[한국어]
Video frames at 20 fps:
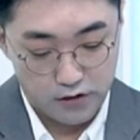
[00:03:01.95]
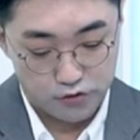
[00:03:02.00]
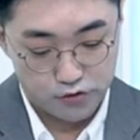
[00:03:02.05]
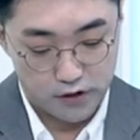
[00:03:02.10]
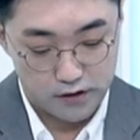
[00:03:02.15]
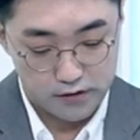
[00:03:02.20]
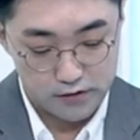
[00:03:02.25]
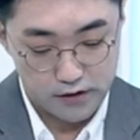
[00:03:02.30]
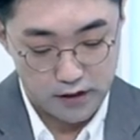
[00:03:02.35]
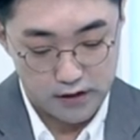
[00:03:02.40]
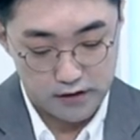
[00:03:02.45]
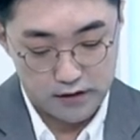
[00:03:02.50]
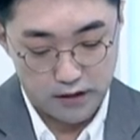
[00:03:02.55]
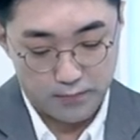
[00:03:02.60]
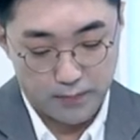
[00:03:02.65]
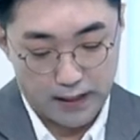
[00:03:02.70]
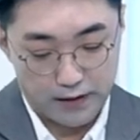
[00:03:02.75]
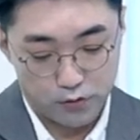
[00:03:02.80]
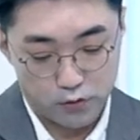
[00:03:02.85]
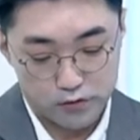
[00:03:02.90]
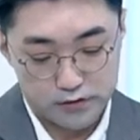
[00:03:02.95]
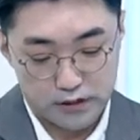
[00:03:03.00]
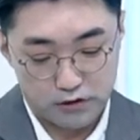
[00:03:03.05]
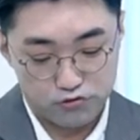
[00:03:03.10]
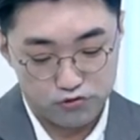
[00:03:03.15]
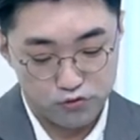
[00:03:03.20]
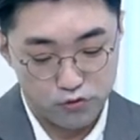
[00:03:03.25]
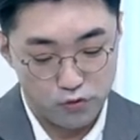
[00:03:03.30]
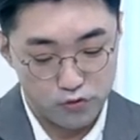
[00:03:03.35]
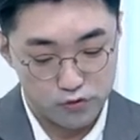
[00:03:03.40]
최근에 이제 반도체
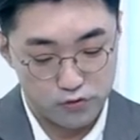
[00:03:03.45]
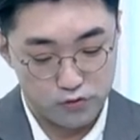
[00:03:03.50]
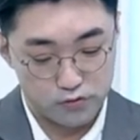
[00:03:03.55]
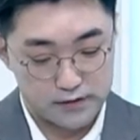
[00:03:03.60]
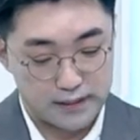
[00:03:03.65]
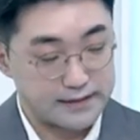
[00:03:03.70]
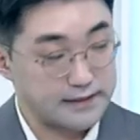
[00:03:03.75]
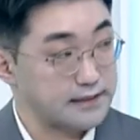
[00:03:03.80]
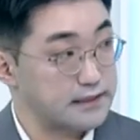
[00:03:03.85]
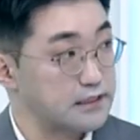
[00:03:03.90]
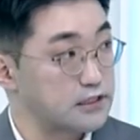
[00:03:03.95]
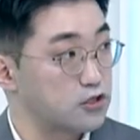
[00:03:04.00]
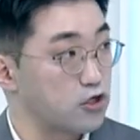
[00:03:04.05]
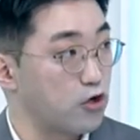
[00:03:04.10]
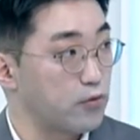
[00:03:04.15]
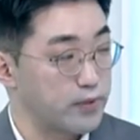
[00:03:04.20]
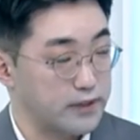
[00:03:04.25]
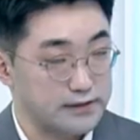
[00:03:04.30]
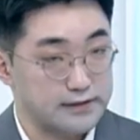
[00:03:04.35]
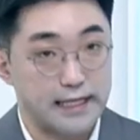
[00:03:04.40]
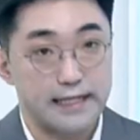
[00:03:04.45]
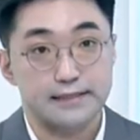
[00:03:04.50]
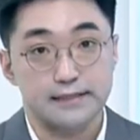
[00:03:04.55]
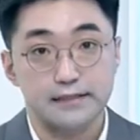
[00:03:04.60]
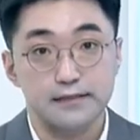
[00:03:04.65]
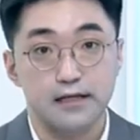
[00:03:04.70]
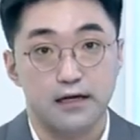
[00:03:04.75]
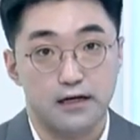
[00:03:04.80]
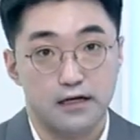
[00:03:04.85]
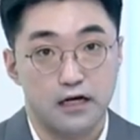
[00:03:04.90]
후공정 테스트 기업인
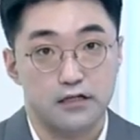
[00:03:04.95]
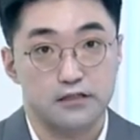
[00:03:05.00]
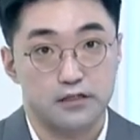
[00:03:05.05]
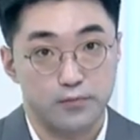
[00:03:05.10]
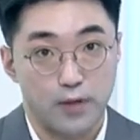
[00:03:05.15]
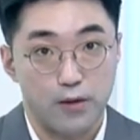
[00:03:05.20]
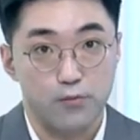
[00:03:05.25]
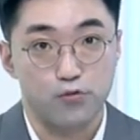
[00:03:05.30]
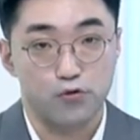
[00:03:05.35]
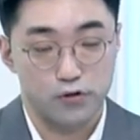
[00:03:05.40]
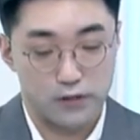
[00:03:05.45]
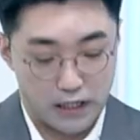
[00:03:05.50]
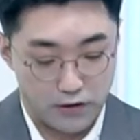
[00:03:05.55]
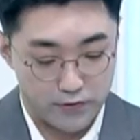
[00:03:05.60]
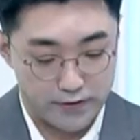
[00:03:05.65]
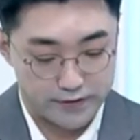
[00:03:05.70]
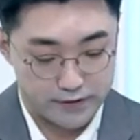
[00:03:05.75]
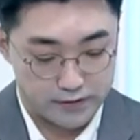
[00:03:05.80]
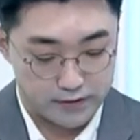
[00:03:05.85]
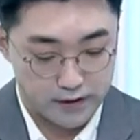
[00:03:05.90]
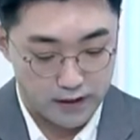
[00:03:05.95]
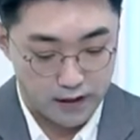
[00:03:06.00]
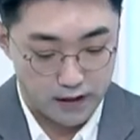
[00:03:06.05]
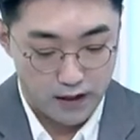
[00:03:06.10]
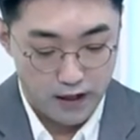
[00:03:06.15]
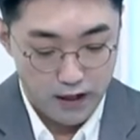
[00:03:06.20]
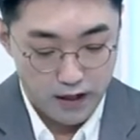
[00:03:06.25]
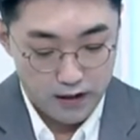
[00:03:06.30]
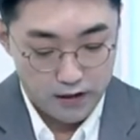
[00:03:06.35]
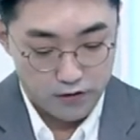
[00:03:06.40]
테스나가 이제 매물로 나왔는데
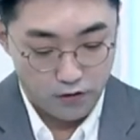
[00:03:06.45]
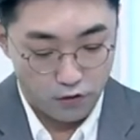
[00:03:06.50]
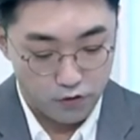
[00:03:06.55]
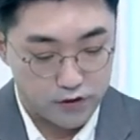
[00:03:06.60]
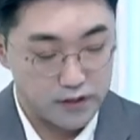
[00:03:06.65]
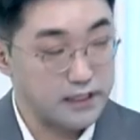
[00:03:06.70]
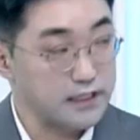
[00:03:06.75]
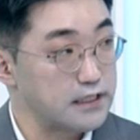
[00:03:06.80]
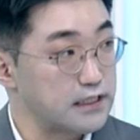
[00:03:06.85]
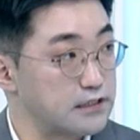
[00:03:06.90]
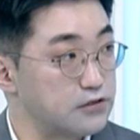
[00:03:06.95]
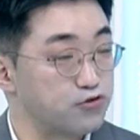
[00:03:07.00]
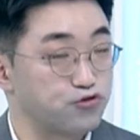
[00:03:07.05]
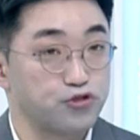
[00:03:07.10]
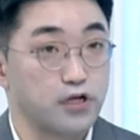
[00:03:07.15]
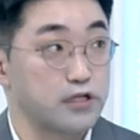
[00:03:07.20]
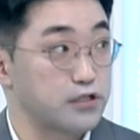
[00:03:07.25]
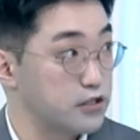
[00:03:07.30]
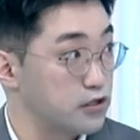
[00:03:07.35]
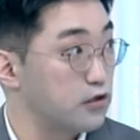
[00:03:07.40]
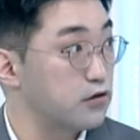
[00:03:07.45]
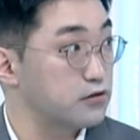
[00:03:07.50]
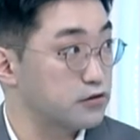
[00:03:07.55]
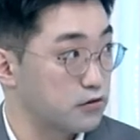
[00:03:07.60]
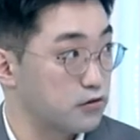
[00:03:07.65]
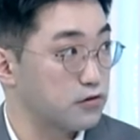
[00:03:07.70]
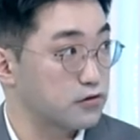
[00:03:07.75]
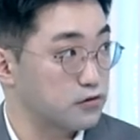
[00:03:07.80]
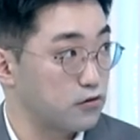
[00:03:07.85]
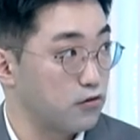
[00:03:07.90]
여기 인수에
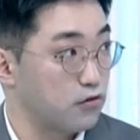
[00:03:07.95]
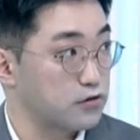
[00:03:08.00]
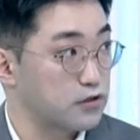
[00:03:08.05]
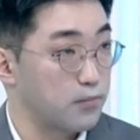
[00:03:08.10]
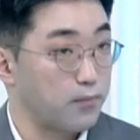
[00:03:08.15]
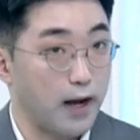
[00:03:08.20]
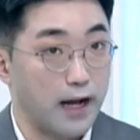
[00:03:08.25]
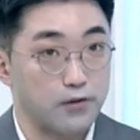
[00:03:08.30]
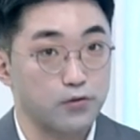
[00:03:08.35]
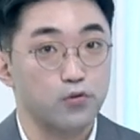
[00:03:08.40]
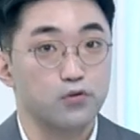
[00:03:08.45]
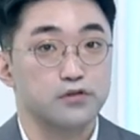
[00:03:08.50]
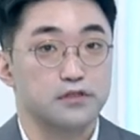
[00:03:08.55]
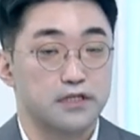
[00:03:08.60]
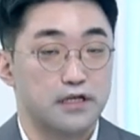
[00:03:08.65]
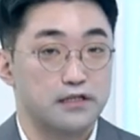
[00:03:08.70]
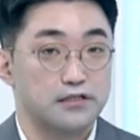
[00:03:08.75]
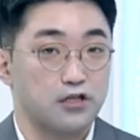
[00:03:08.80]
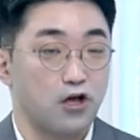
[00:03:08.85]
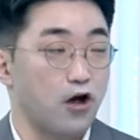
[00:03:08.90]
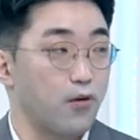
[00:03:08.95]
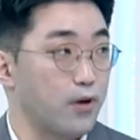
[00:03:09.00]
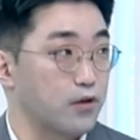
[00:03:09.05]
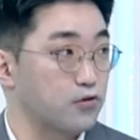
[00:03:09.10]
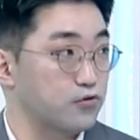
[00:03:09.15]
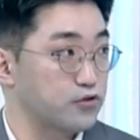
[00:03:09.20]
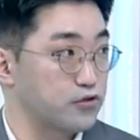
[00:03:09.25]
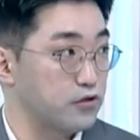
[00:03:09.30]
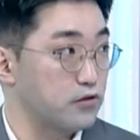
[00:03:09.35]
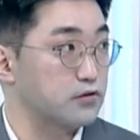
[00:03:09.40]
뛰어들어서 이제 반도체
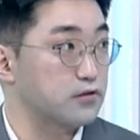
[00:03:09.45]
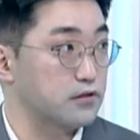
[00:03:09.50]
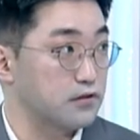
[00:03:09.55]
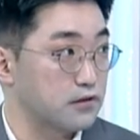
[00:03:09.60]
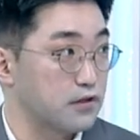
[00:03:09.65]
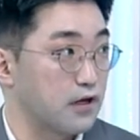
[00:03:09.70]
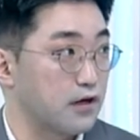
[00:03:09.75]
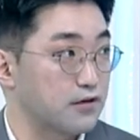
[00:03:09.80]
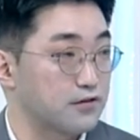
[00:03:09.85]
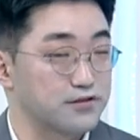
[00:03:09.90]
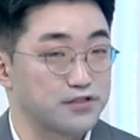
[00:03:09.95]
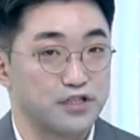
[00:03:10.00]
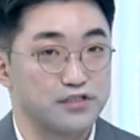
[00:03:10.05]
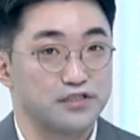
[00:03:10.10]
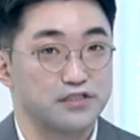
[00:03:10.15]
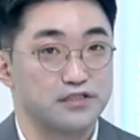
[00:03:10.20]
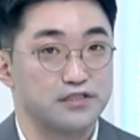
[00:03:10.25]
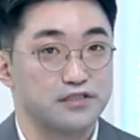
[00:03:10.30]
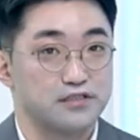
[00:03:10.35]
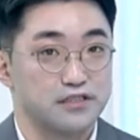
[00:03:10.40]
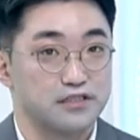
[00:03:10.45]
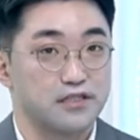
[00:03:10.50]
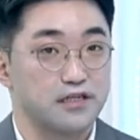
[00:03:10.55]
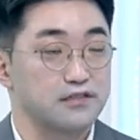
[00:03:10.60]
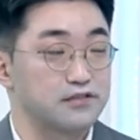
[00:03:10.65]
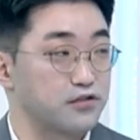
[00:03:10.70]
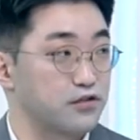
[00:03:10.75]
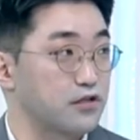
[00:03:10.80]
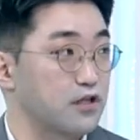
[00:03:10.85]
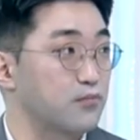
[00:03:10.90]
사업에도 뛰어든다. 그래서
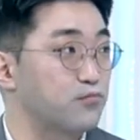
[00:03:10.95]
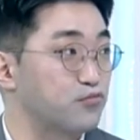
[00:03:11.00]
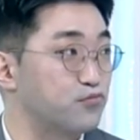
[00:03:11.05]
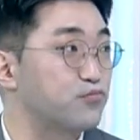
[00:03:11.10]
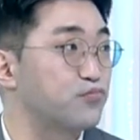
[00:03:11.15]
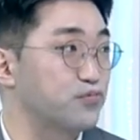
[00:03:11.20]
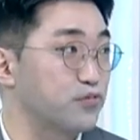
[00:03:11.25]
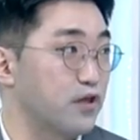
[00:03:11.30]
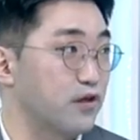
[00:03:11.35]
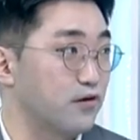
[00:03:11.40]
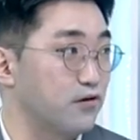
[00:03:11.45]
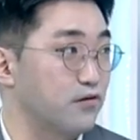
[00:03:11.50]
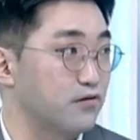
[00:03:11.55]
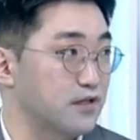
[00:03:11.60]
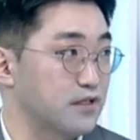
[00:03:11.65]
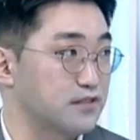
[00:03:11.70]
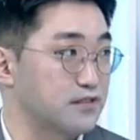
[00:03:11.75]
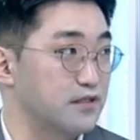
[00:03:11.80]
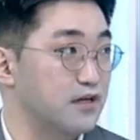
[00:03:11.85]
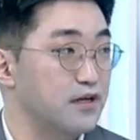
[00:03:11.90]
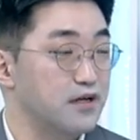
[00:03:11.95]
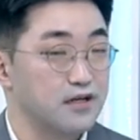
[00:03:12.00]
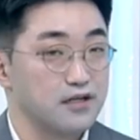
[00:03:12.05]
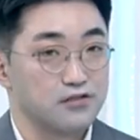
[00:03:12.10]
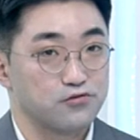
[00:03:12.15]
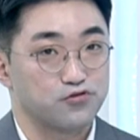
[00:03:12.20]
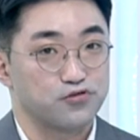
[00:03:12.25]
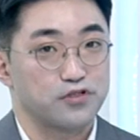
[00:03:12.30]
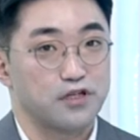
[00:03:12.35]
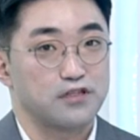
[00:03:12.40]
시장 의견이 되게 분분해요. 사실
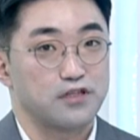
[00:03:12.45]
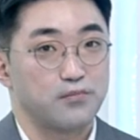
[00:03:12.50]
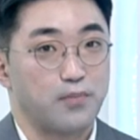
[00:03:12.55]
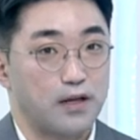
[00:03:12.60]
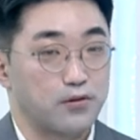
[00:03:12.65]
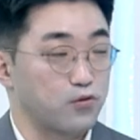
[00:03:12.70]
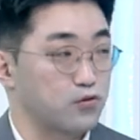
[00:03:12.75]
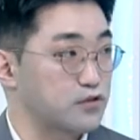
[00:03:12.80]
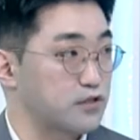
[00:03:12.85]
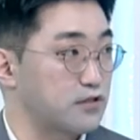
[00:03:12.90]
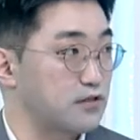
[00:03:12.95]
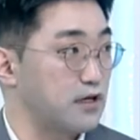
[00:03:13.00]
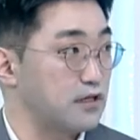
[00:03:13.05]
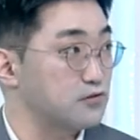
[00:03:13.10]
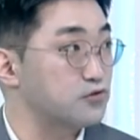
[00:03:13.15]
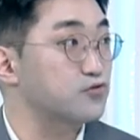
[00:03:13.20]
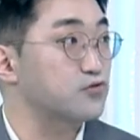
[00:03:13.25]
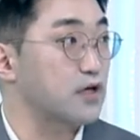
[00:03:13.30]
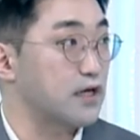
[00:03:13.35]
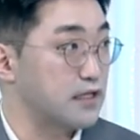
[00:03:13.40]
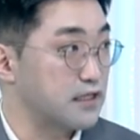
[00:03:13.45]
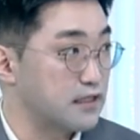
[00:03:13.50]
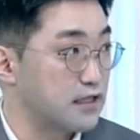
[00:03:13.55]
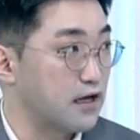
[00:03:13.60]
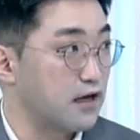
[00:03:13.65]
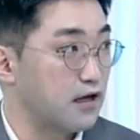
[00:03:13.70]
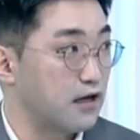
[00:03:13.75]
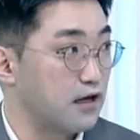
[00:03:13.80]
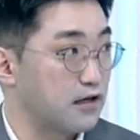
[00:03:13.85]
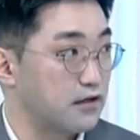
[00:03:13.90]
두산이 반도체를 할 수가
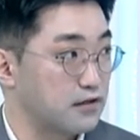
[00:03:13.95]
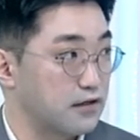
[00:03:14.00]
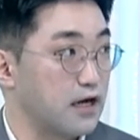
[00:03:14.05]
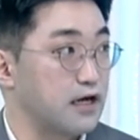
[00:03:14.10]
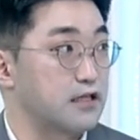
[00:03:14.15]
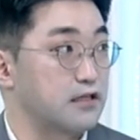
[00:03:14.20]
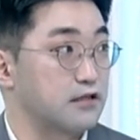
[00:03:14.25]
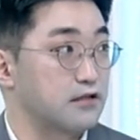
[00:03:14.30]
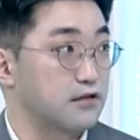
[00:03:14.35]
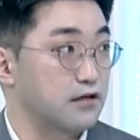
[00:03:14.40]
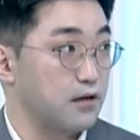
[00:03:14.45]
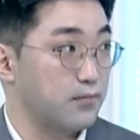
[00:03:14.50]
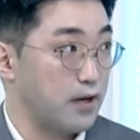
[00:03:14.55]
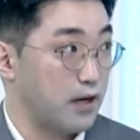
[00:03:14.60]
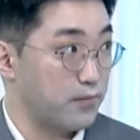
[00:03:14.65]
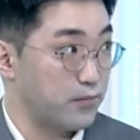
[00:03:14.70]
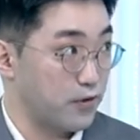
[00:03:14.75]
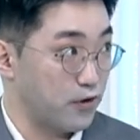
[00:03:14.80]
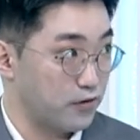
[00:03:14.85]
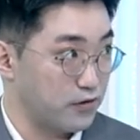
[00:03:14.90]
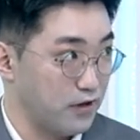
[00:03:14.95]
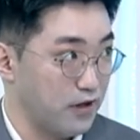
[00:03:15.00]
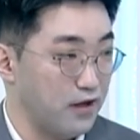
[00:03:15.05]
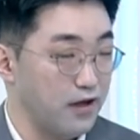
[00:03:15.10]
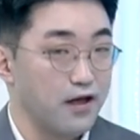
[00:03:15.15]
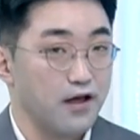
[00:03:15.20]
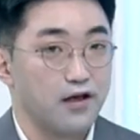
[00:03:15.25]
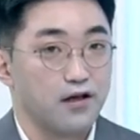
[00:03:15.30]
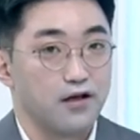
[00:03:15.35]
있냐가 있는 그 반면에